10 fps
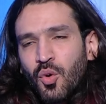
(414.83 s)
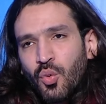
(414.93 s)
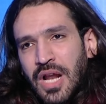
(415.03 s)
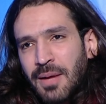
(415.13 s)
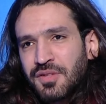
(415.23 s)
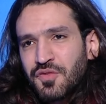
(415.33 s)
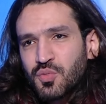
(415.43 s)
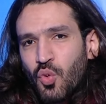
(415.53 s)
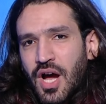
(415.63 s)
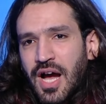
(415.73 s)
ولعبت في
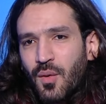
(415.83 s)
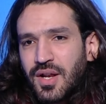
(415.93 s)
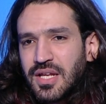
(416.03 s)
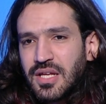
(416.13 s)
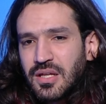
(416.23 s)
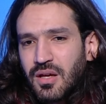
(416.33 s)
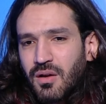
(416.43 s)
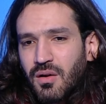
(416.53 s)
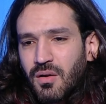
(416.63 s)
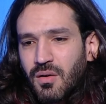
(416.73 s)
سموحه حوالي
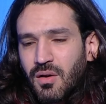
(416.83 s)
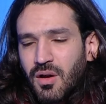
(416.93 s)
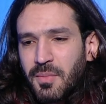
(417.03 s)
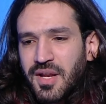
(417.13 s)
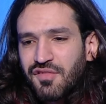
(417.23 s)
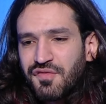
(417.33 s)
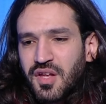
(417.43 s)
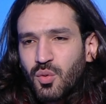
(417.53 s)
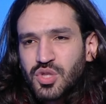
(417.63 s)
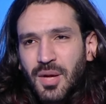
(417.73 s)
آه، من
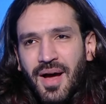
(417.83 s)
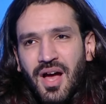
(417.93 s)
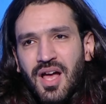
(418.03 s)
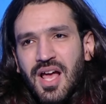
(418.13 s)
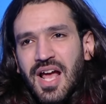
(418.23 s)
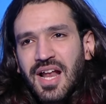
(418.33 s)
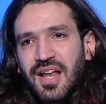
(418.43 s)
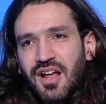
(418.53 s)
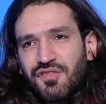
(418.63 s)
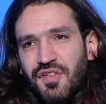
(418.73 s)
2007
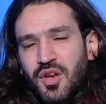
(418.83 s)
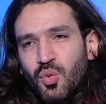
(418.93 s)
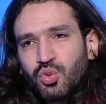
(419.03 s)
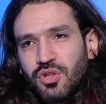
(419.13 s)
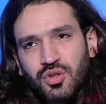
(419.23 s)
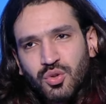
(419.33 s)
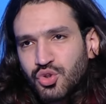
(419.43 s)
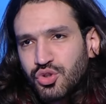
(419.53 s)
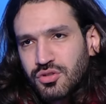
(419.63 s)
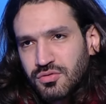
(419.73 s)
ل
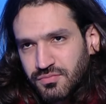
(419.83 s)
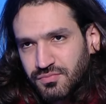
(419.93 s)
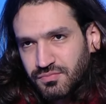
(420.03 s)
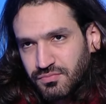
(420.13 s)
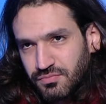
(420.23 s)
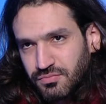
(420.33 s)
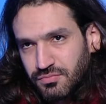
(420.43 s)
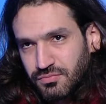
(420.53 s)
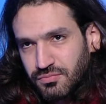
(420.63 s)
2013 حلو قوي